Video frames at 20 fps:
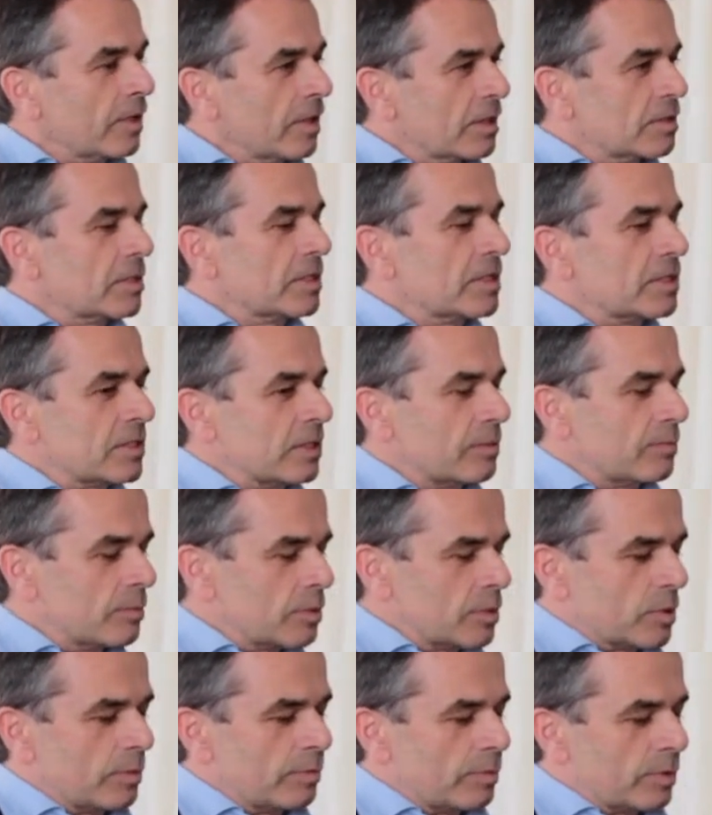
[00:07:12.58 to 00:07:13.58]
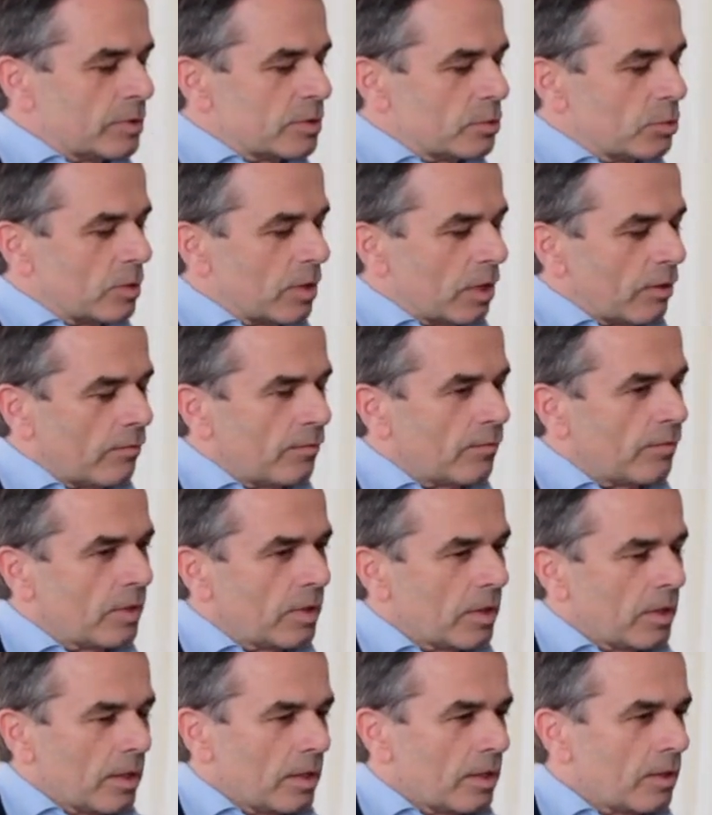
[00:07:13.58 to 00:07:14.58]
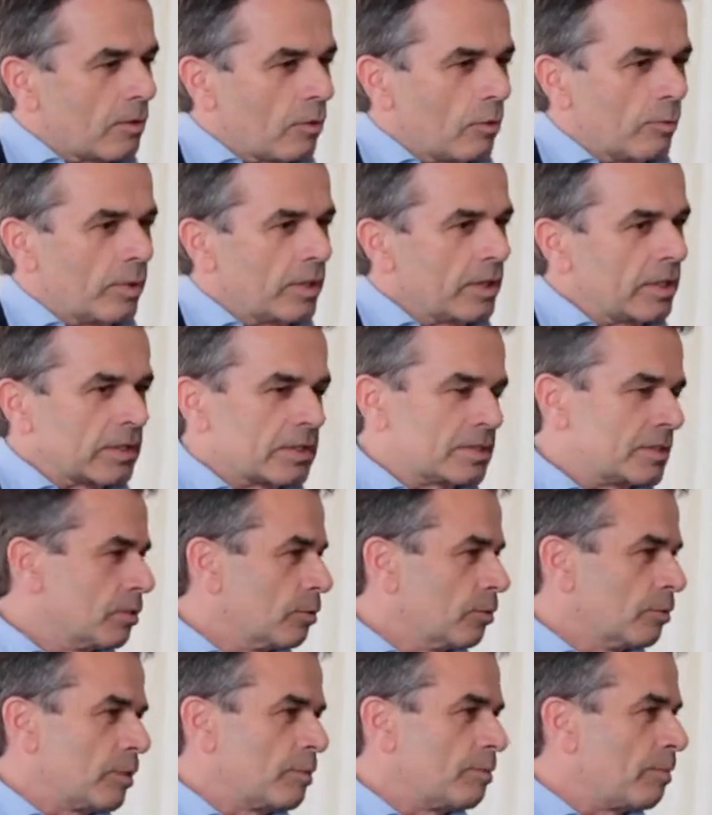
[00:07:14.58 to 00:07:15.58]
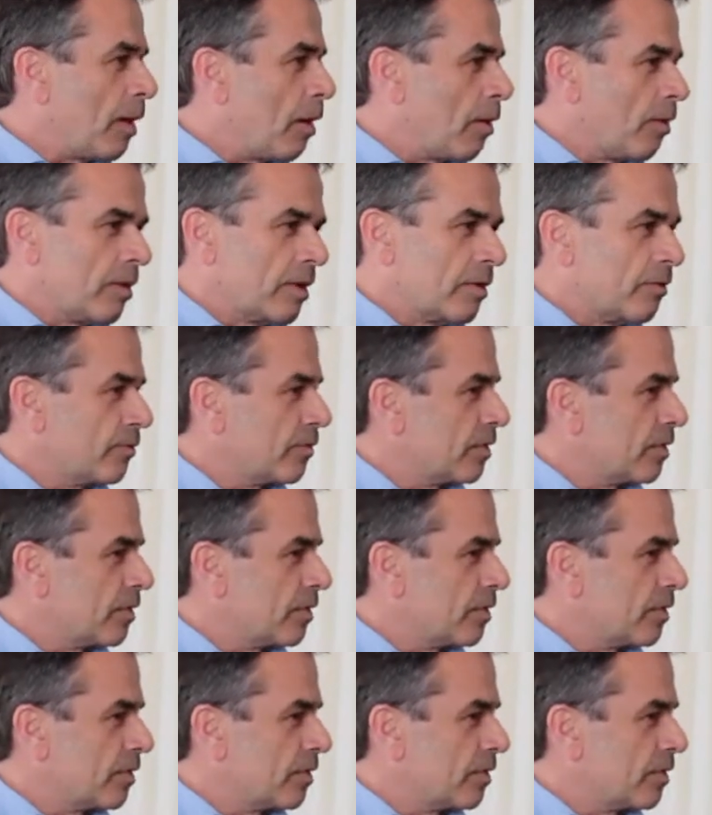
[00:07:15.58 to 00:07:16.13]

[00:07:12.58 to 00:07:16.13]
also jetzt in, in Bezug auf Kommunikation mit Bauherren,